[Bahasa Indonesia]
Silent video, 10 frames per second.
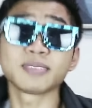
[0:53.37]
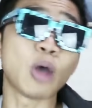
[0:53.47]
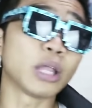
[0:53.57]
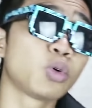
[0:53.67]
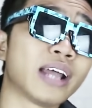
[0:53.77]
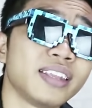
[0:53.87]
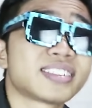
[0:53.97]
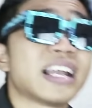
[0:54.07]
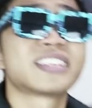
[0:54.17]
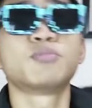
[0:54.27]
semua itu
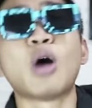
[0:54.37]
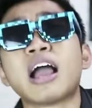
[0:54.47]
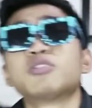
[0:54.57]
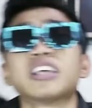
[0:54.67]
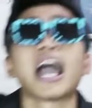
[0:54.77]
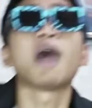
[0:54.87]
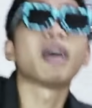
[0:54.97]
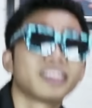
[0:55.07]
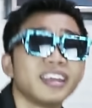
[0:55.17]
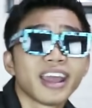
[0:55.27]
gratis, kalian semua gak usah
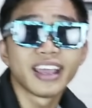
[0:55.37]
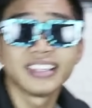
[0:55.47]
khawatir ya